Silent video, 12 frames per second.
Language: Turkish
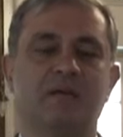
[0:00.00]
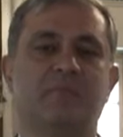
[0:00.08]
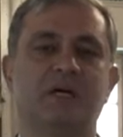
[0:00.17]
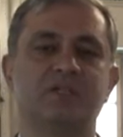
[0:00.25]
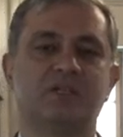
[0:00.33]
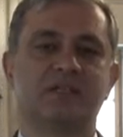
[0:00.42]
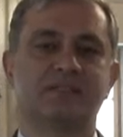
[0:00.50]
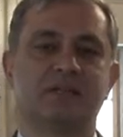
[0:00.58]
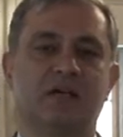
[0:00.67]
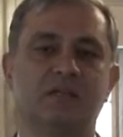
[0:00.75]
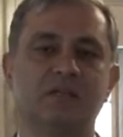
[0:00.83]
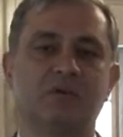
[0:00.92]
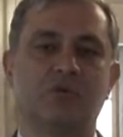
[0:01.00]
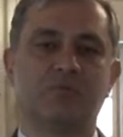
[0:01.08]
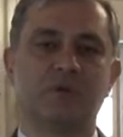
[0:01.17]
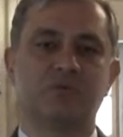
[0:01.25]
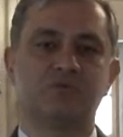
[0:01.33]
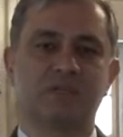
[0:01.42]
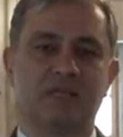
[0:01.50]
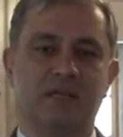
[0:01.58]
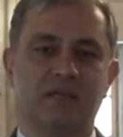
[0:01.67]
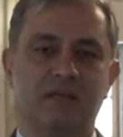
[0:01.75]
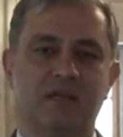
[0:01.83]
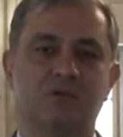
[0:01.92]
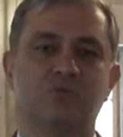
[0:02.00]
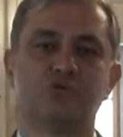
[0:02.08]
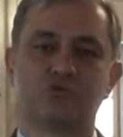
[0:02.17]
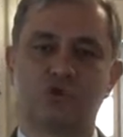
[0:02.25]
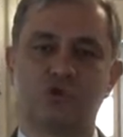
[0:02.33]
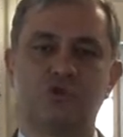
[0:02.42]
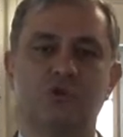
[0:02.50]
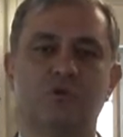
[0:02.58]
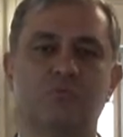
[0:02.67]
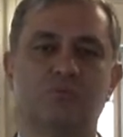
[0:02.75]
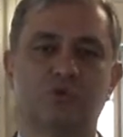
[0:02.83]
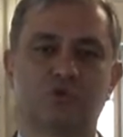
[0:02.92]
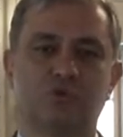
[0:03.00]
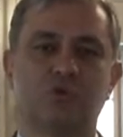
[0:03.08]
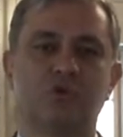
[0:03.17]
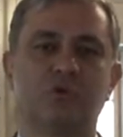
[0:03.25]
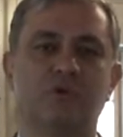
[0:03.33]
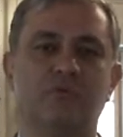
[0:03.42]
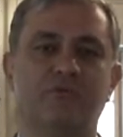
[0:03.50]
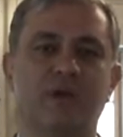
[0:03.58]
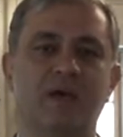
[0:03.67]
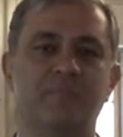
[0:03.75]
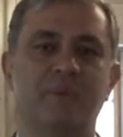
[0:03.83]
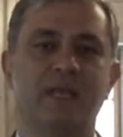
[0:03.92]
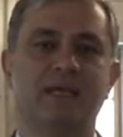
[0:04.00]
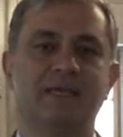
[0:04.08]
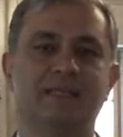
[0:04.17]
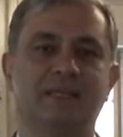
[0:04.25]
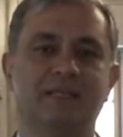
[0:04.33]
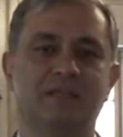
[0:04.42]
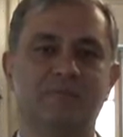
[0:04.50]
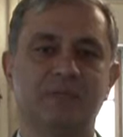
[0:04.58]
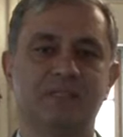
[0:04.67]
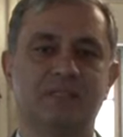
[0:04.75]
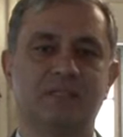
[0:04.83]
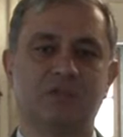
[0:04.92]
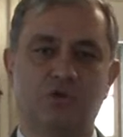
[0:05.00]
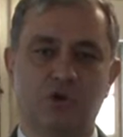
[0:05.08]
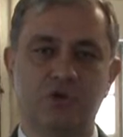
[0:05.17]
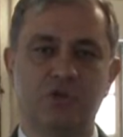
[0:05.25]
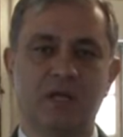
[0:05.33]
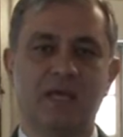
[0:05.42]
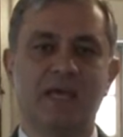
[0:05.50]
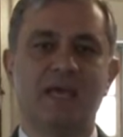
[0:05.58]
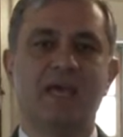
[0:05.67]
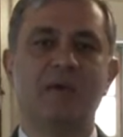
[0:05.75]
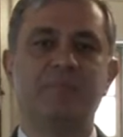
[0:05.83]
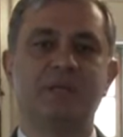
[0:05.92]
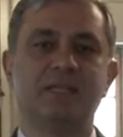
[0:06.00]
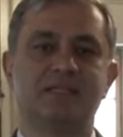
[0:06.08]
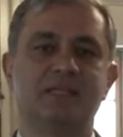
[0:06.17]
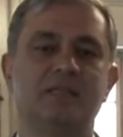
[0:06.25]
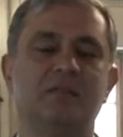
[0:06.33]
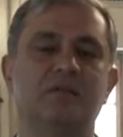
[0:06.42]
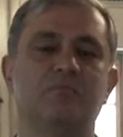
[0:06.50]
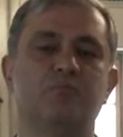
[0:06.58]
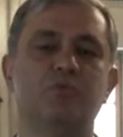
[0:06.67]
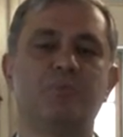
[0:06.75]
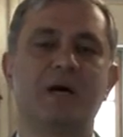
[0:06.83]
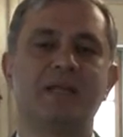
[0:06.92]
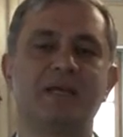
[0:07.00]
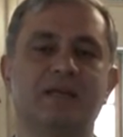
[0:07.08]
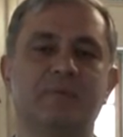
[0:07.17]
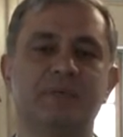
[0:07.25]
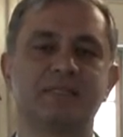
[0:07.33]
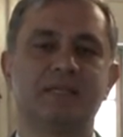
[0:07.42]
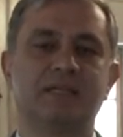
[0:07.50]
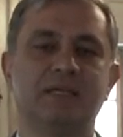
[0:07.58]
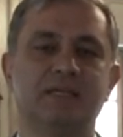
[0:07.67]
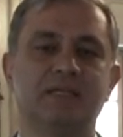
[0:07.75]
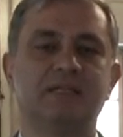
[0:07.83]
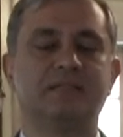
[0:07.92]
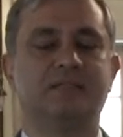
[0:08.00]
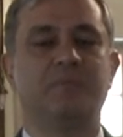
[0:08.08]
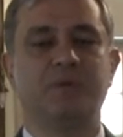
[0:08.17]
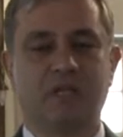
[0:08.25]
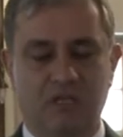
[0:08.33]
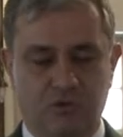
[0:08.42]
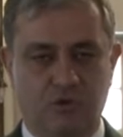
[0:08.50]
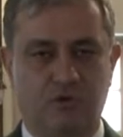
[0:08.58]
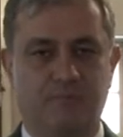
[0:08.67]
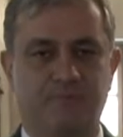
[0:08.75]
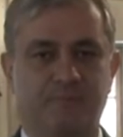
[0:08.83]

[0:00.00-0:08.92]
başta sağlık olmak üzere huzur, mutluluk ve bereket getirmesini diliyor. Hepinizin mübarek Ramazan ayını tebrik ediyorum.